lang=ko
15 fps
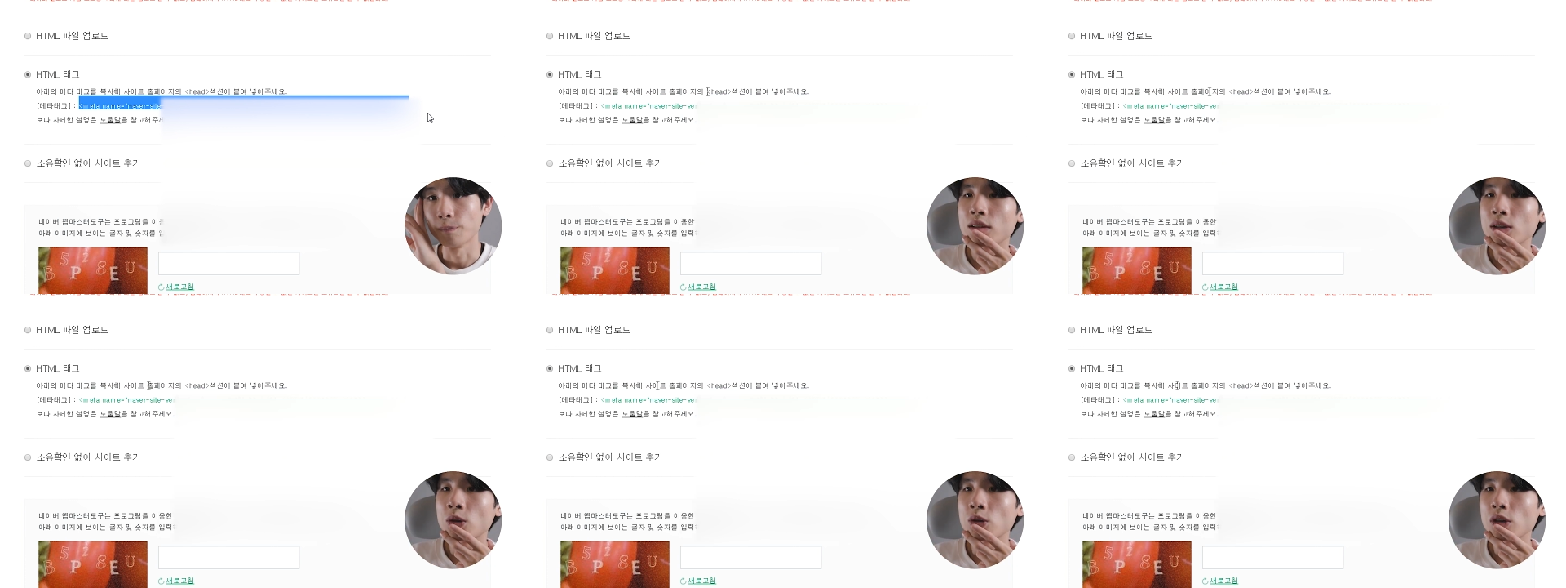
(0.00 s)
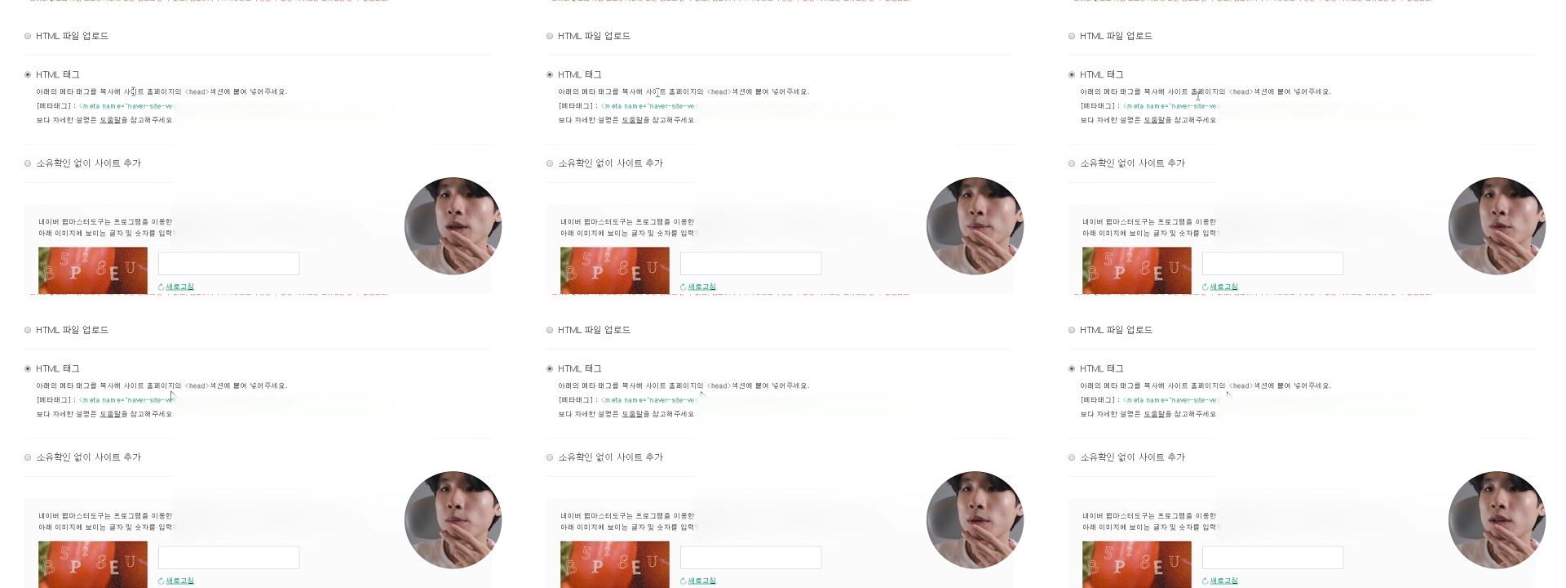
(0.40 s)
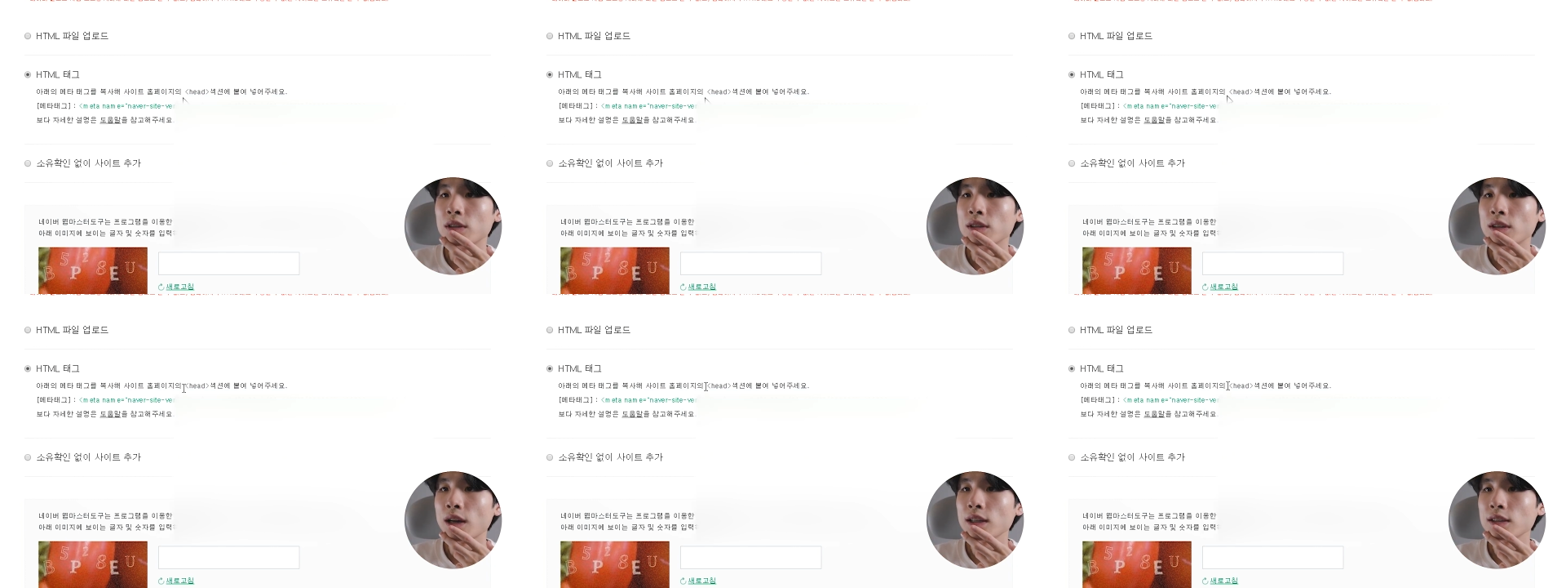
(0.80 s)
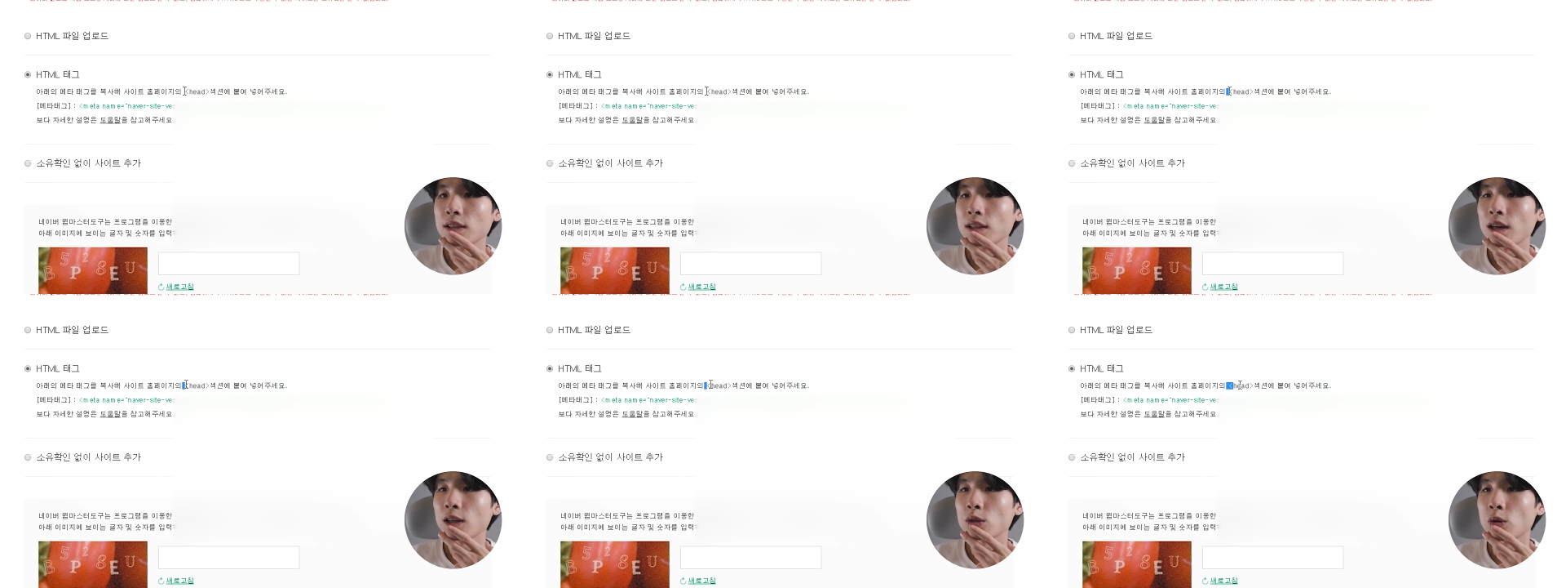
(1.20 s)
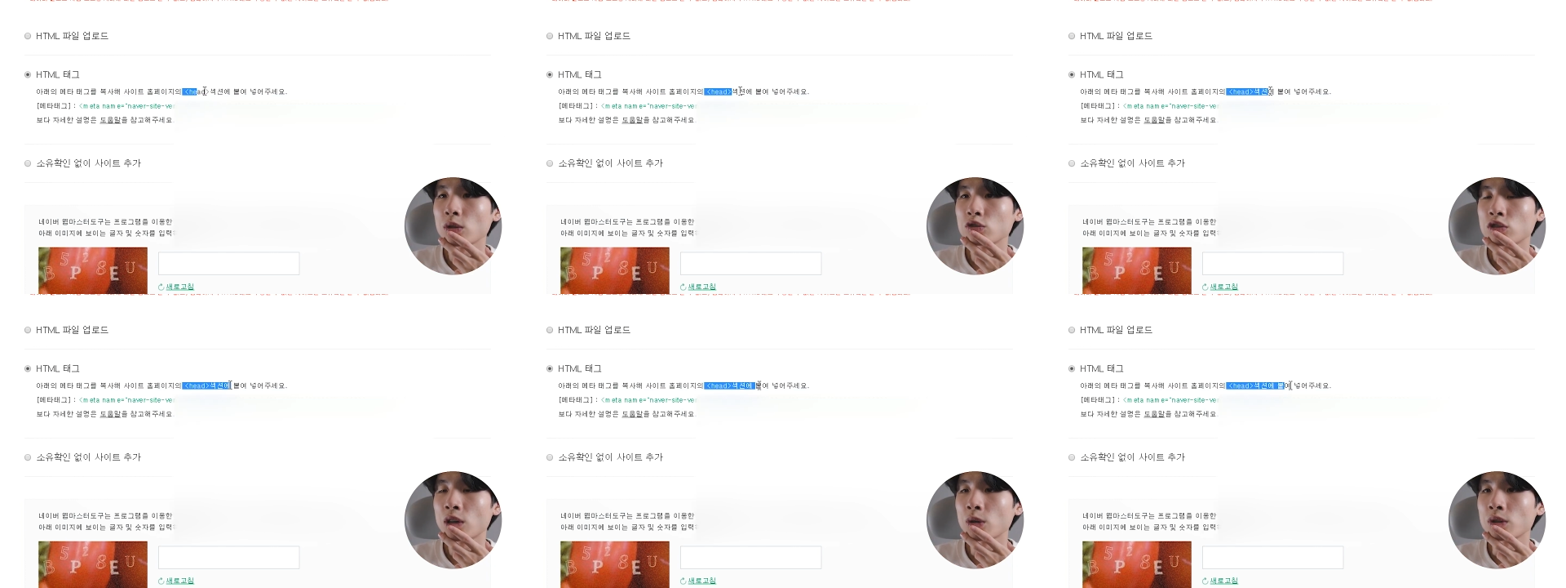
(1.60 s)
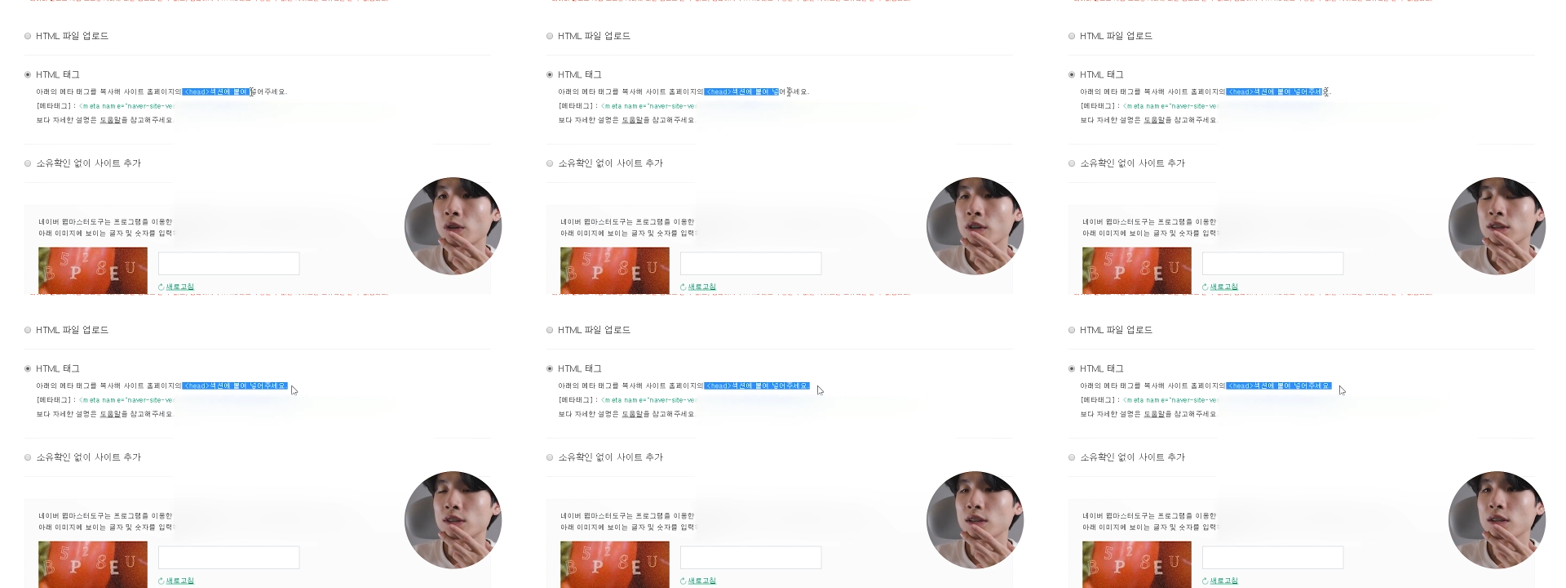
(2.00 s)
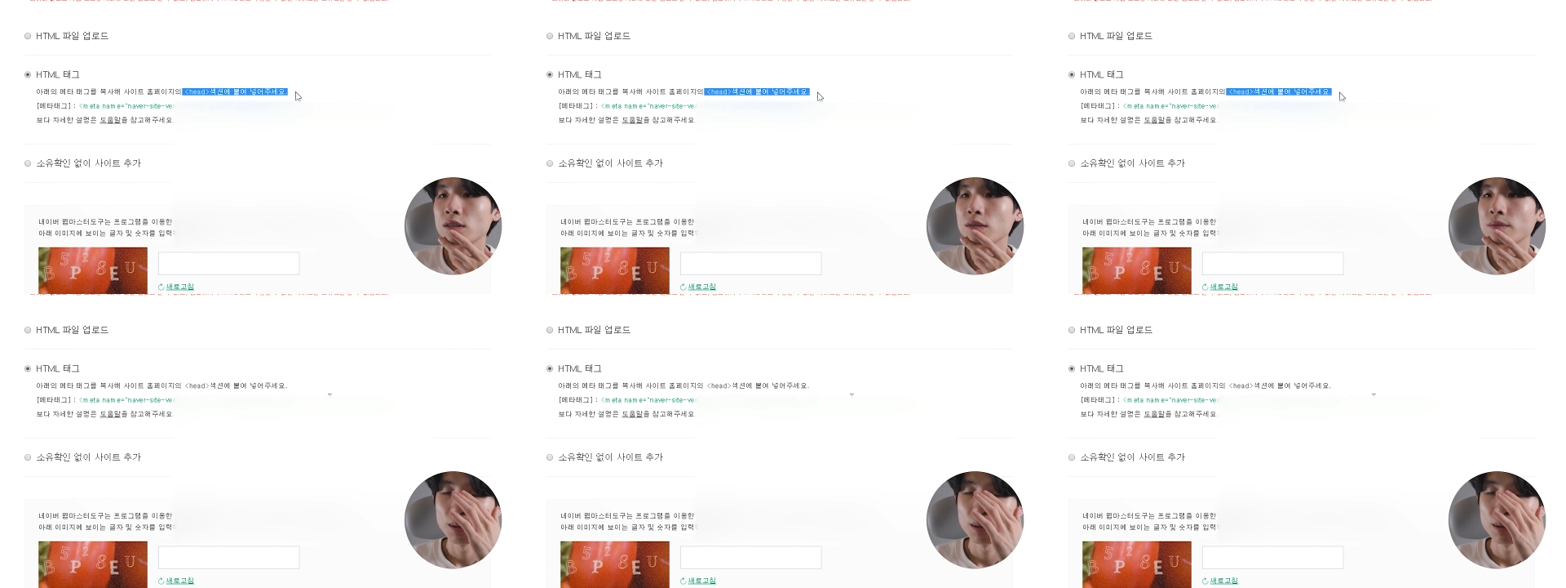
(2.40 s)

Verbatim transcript: 여기에 보면은 헤드에다가 넣어주라고 되어 있죠.